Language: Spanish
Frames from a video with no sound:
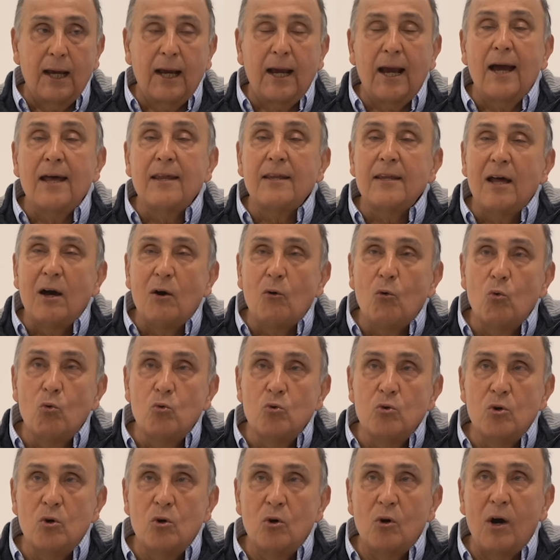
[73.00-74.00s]
cada
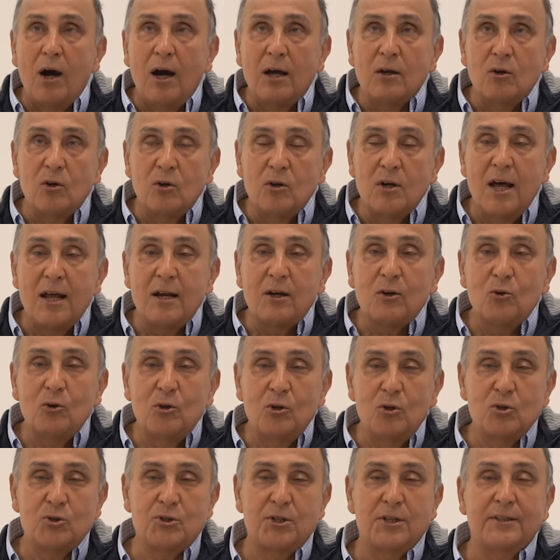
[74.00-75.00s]
uno a lo
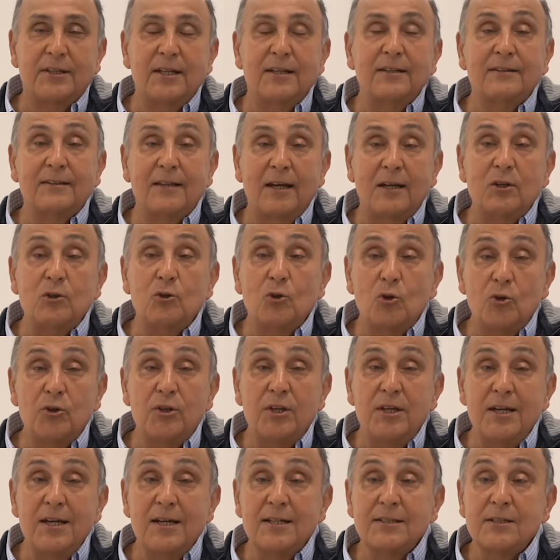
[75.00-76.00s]
largo de los 72
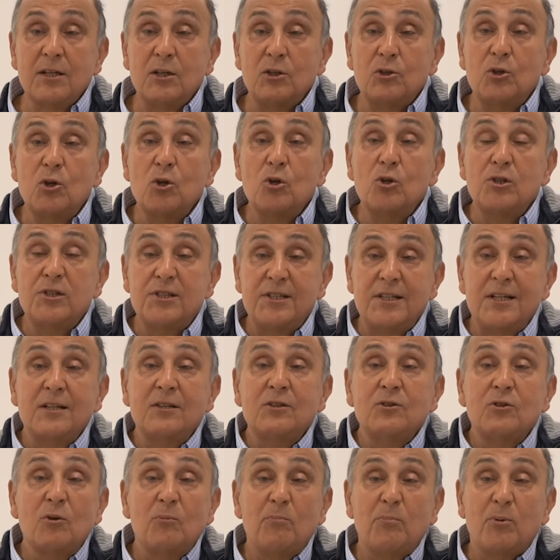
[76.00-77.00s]
días dio el
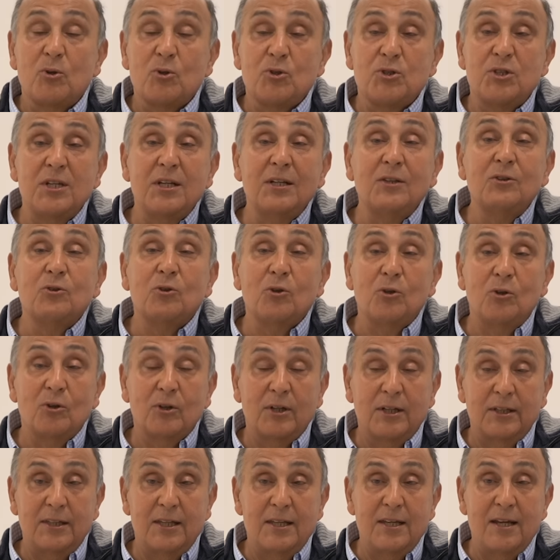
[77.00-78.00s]
100% de
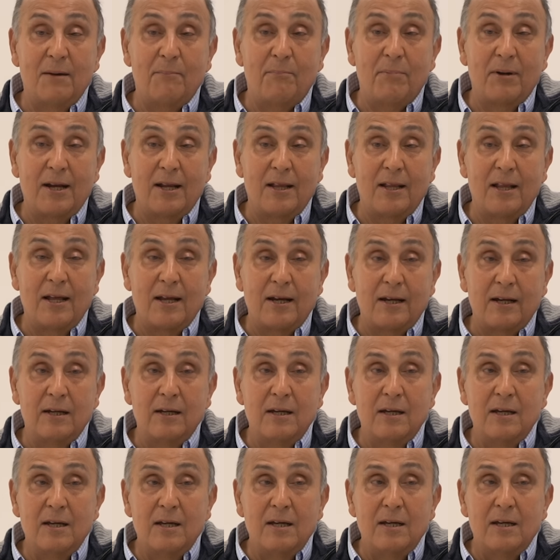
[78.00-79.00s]
lo que tenía para dar.
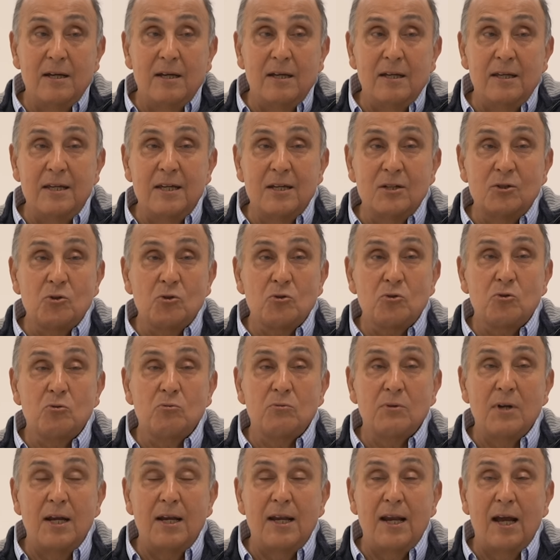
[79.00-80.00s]
Y eso es
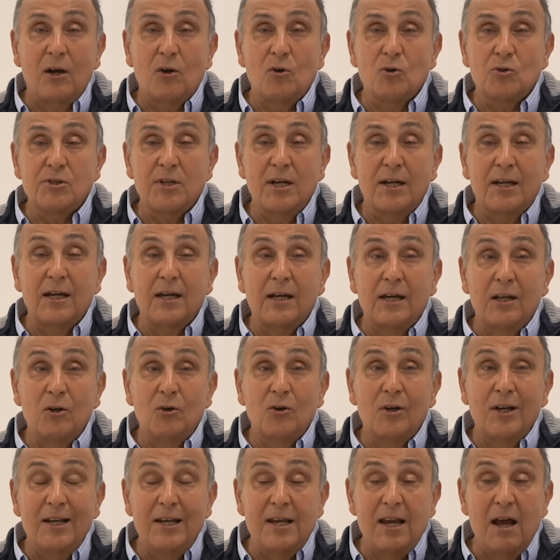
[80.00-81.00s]
una de las cosas que
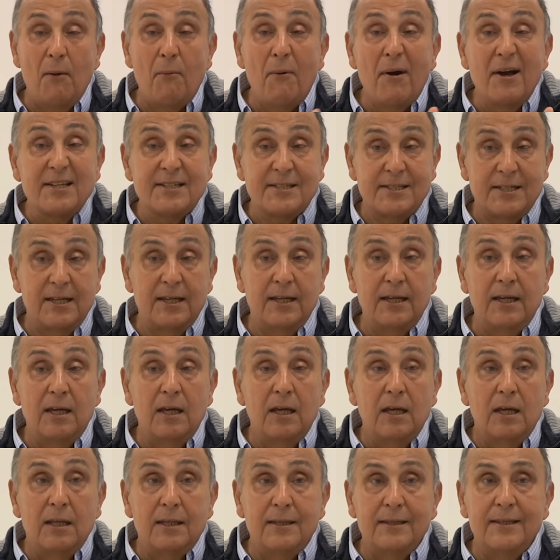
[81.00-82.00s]
creo que es la base
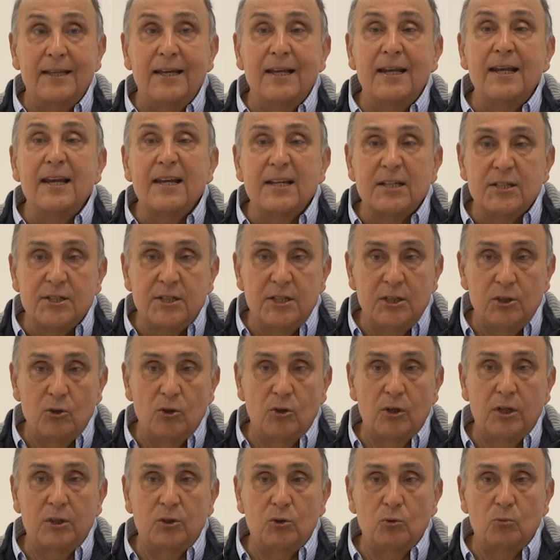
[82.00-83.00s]
del
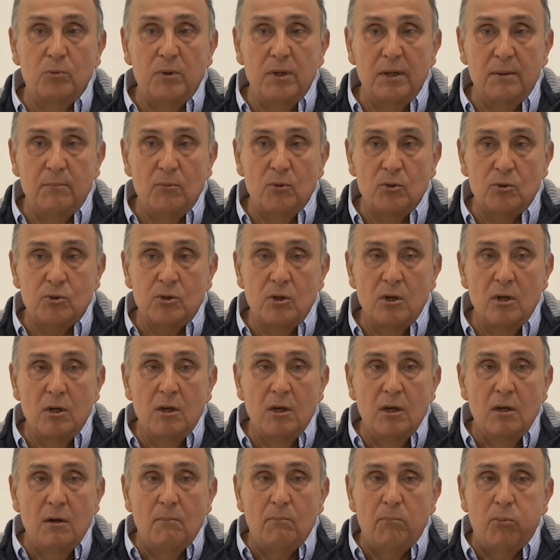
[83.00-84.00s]
éxito que tuvimos,
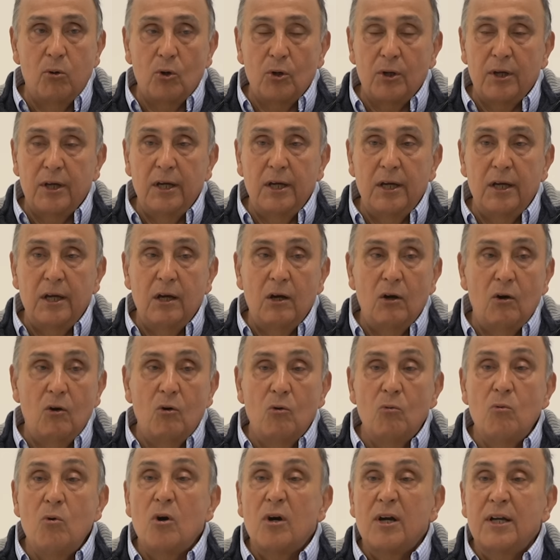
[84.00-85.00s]
porque
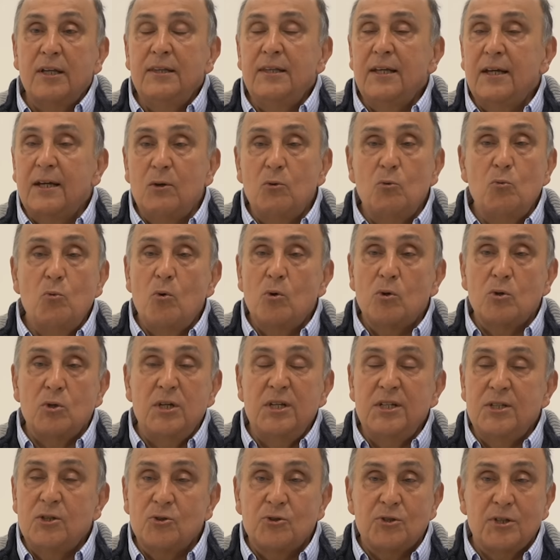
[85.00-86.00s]
hubo gente que
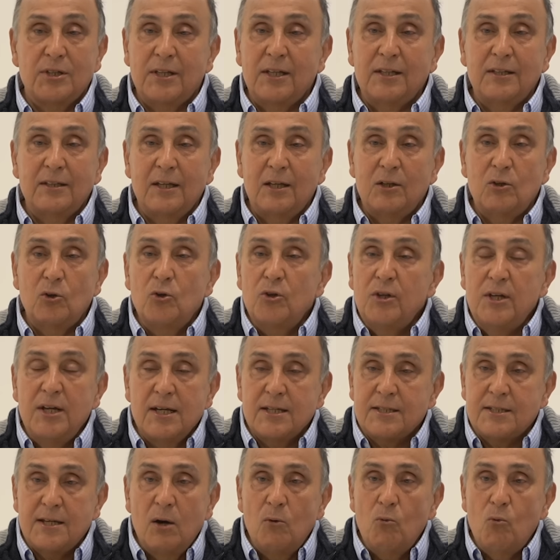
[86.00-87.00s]
hizo 72
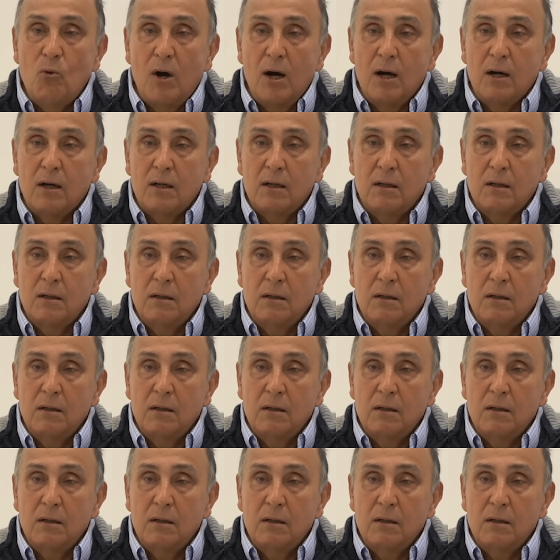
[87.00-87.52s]
días agua,